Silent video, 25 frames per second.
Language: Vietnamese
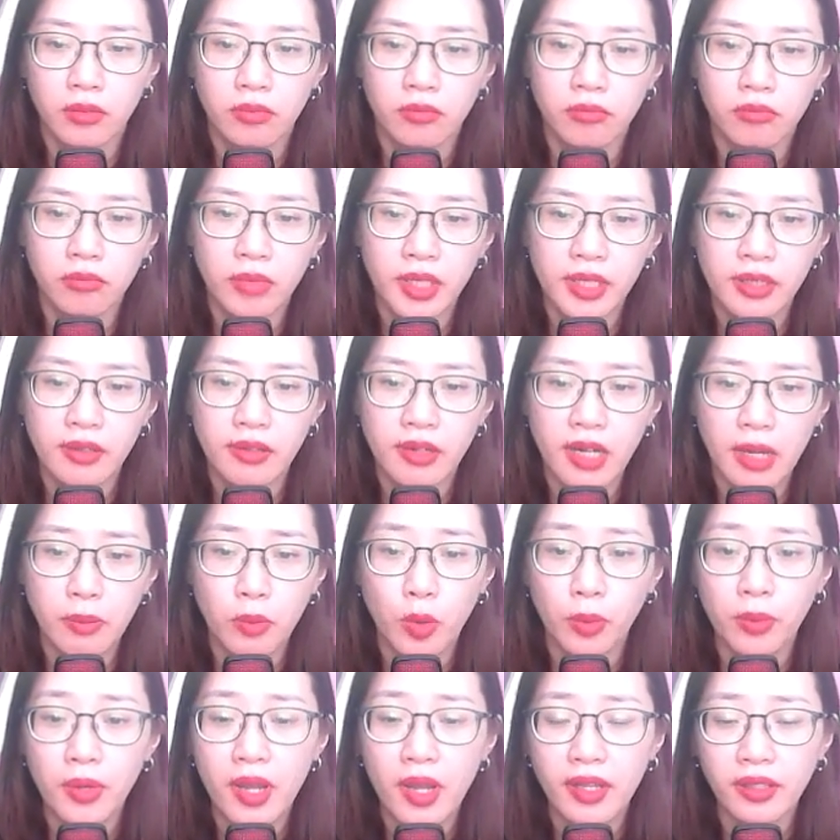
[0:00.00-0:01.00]
Mình là
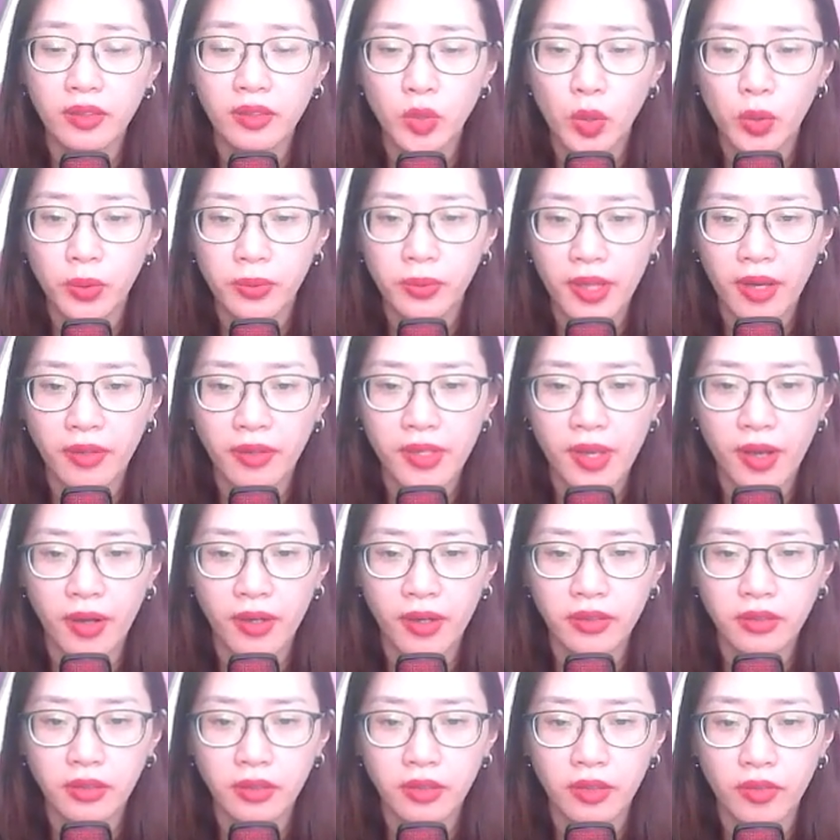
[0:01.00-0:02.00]
một đế tôn nho
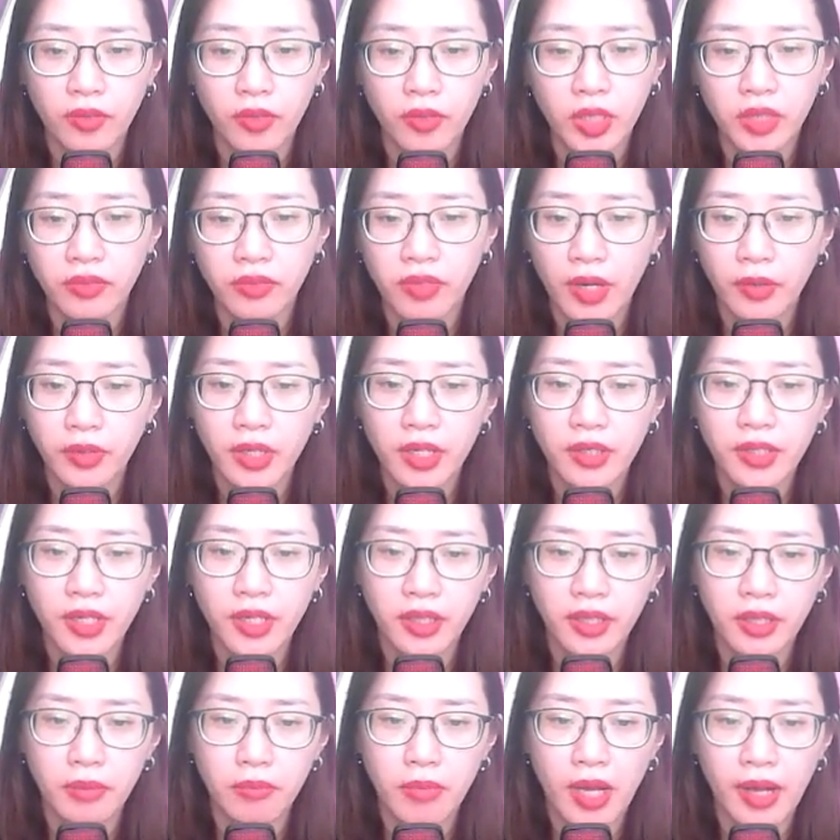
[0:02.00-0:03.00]
nhỏ, dựa vào cái
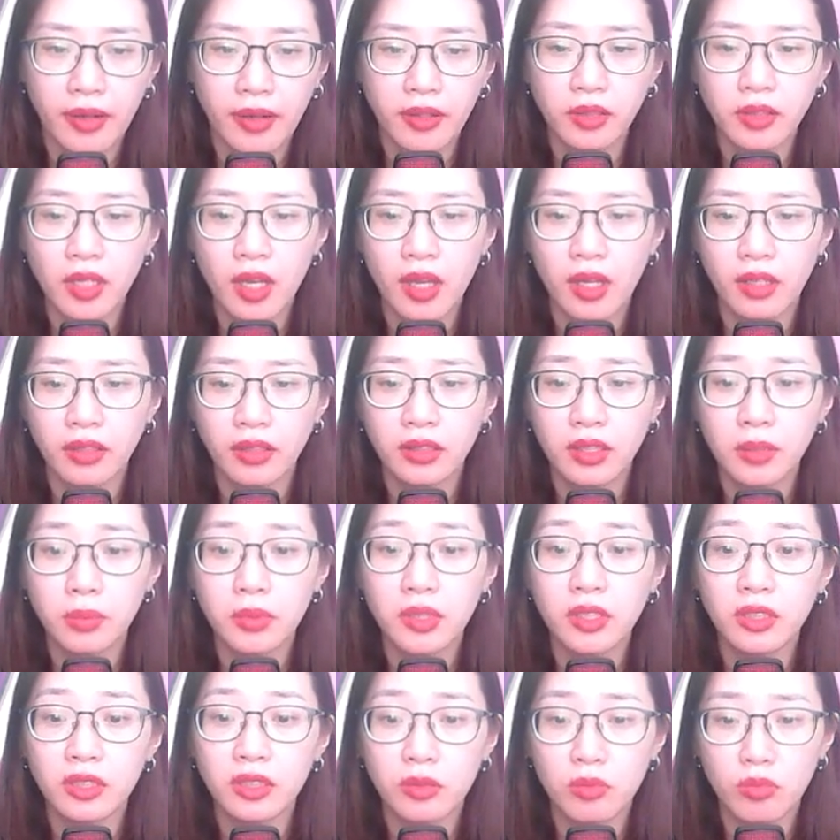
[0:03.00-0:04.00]
gì mà có thể cướp
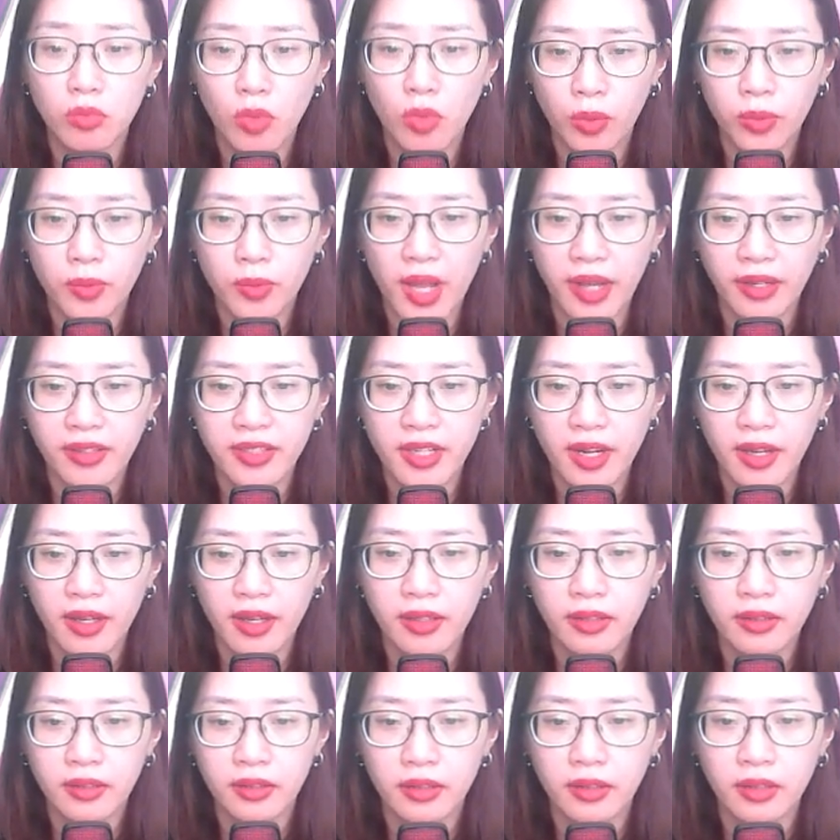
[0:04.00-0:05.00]
được một đoạn rễ?